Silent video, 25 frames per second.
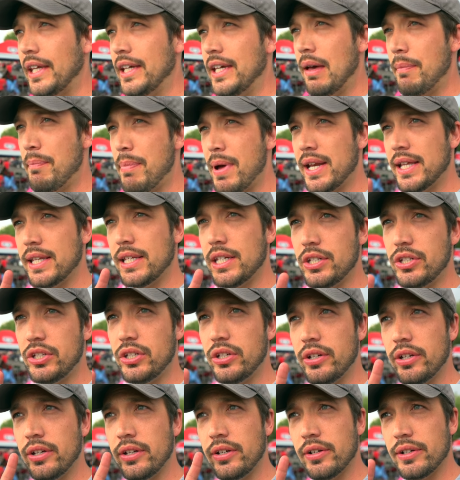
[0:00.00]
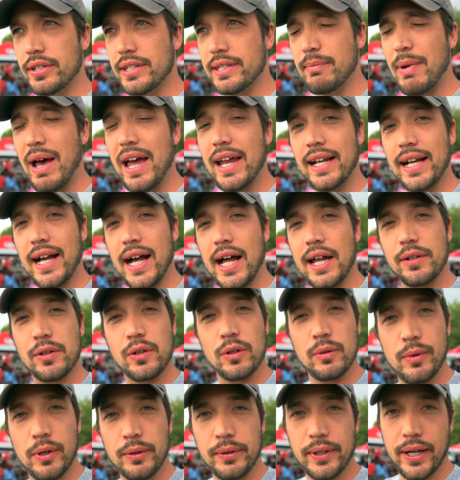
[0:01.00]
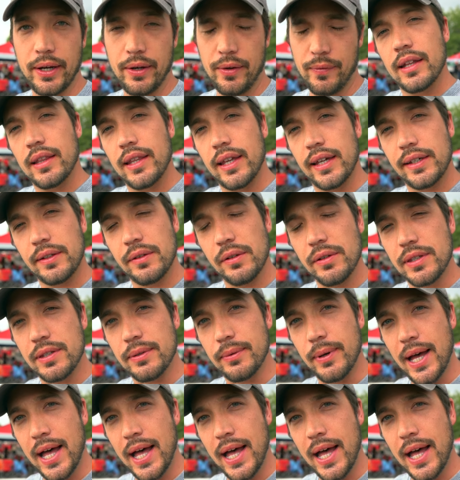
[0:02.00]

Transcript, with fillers: やっぱり2種類のスマイルがあると思うんだよ。で、1つ